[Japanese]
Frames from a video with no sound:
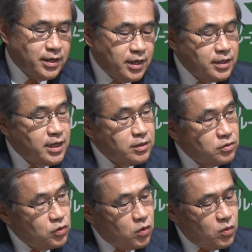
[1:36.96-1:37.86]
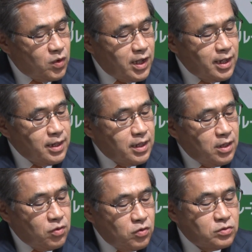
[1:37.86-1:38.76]
現代の日本は
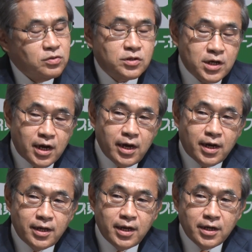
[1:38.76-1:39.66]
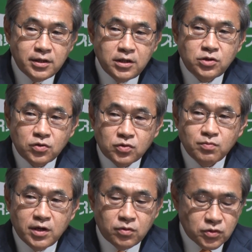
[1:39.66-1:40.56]
多くの社会課題に直
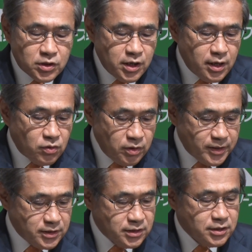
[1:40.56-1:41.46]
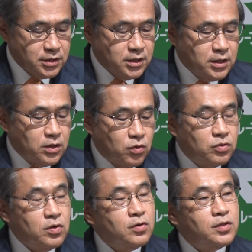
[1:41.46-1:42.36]
面をしております
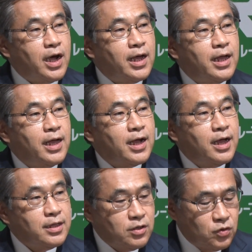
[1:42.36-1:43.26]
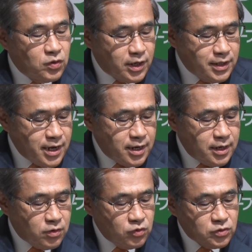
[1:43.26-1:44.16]
このような環境下だか
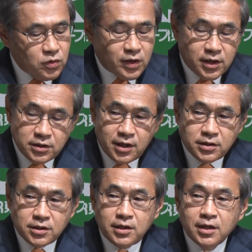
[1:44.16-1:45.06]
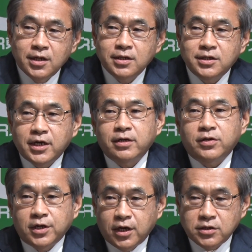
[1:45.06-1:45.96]
らこそ私たち JR
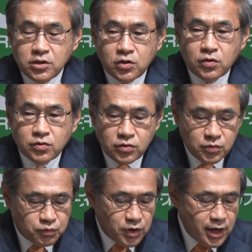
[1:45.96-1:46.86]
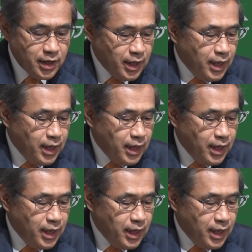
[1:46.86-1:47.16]
東日本グループは